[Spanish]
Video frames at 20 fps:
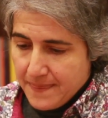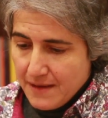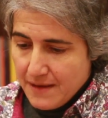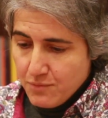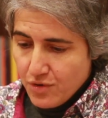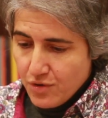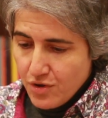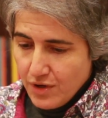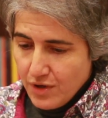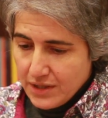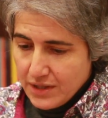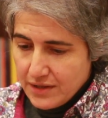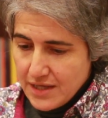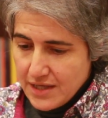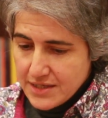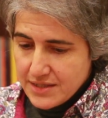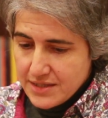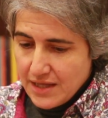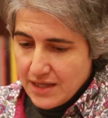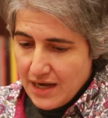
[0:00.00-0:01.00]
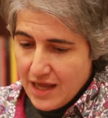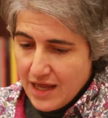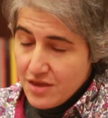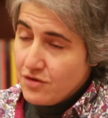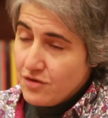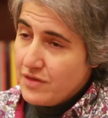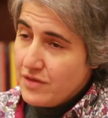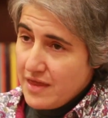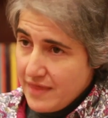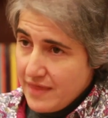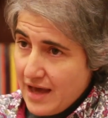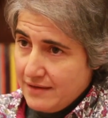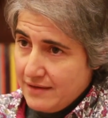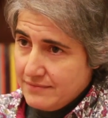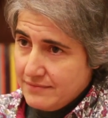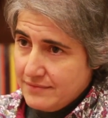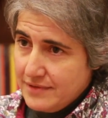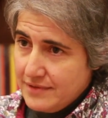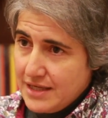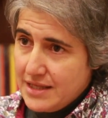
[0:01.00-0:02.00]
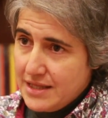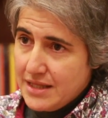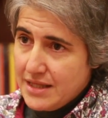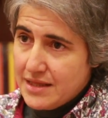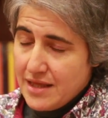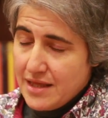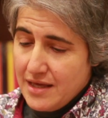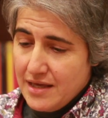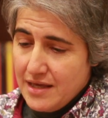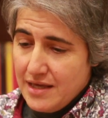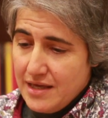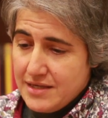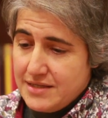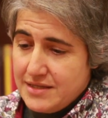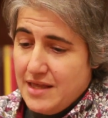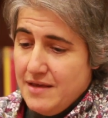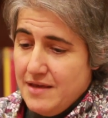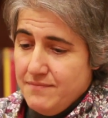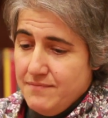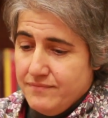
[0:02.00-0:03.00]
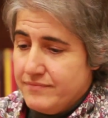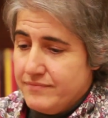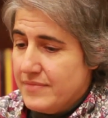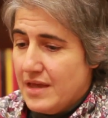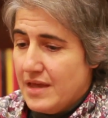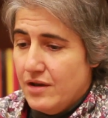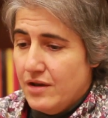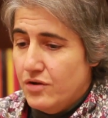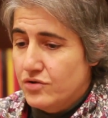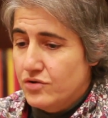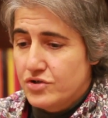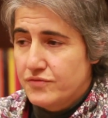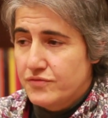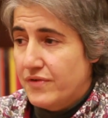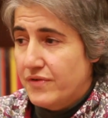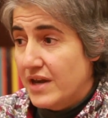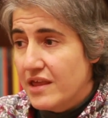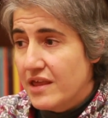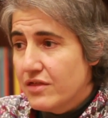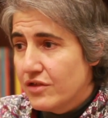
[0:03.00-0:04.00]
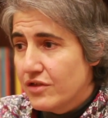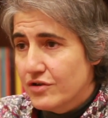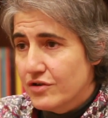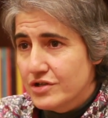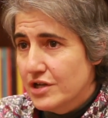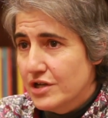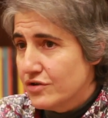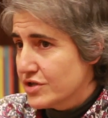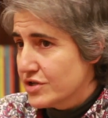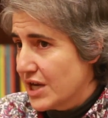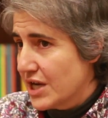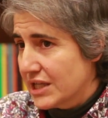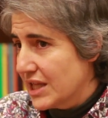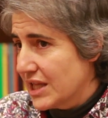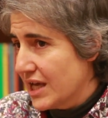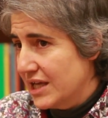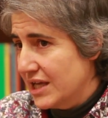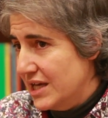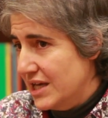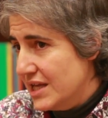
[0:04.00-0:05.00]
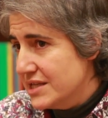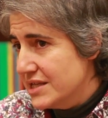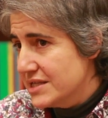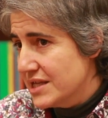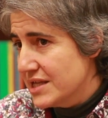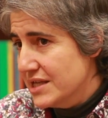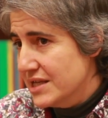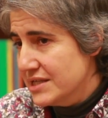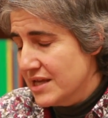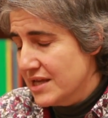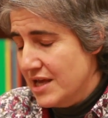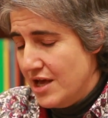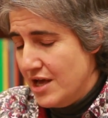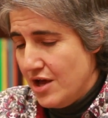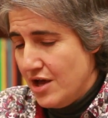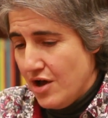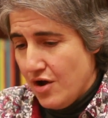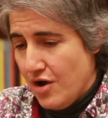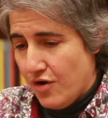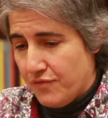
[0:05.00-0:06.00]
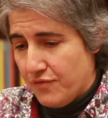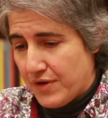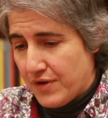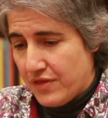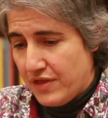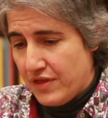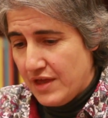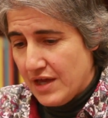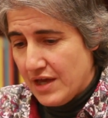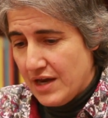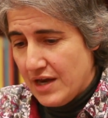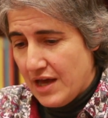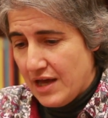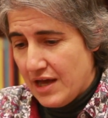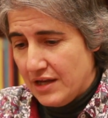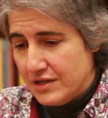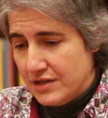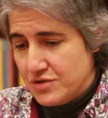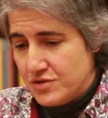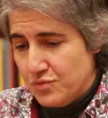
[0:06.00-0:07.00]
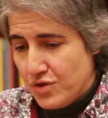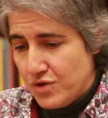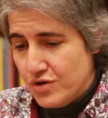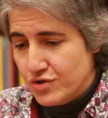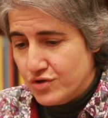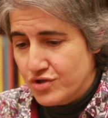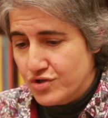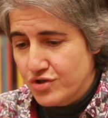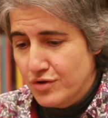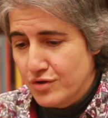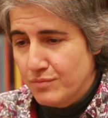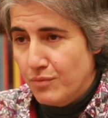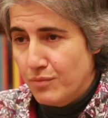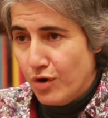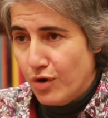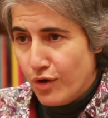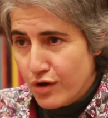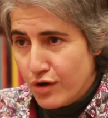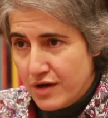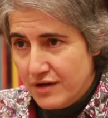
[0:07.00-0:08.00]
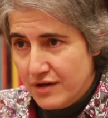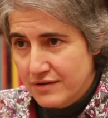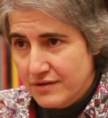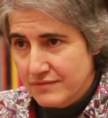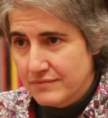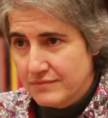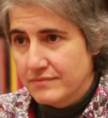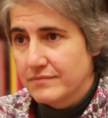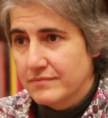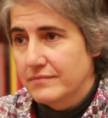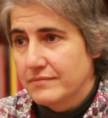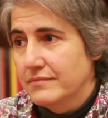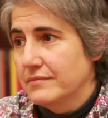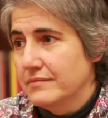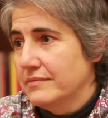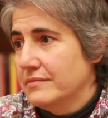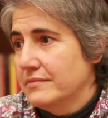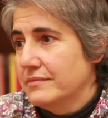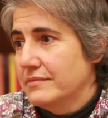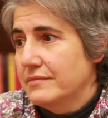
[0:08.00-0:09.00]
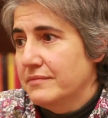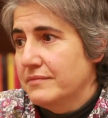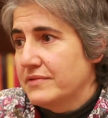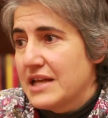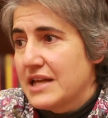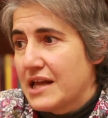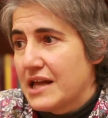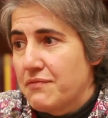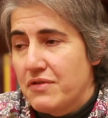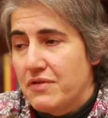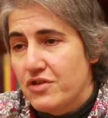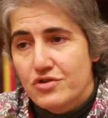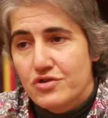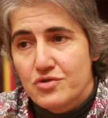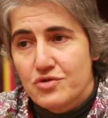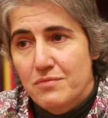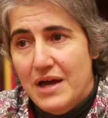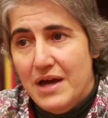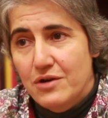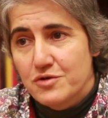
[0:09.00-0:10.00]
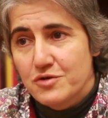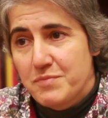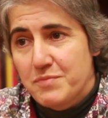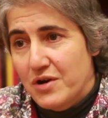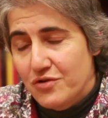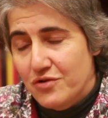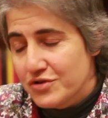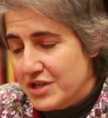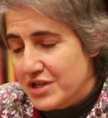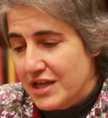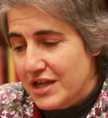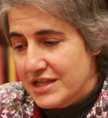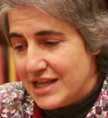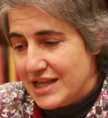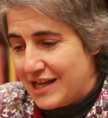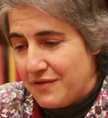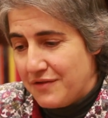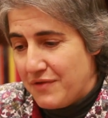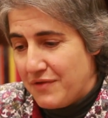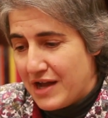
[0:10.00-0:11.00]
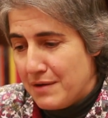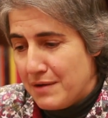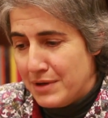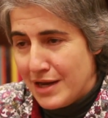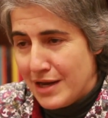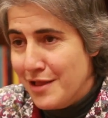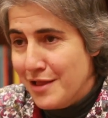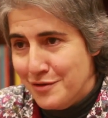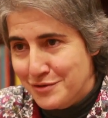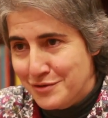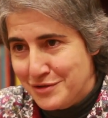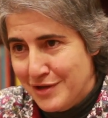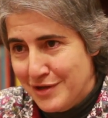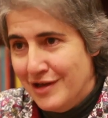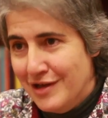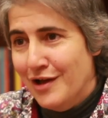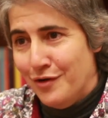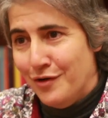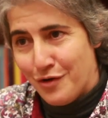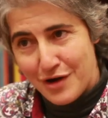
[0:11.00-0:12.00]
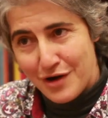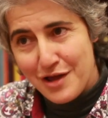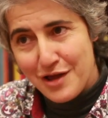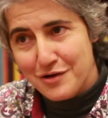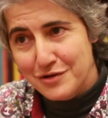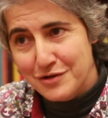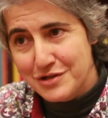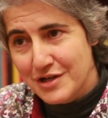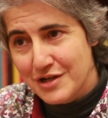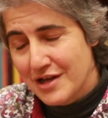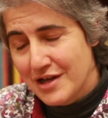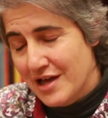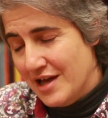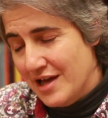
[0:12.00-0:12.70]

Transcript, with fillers: murió antes del año de edad. Y dice, este, los fenicios y los cartaginenses ofrecían a su dios Moloch mm, sacrificios humanos, pero no se sacrificaban ellos. Los ricos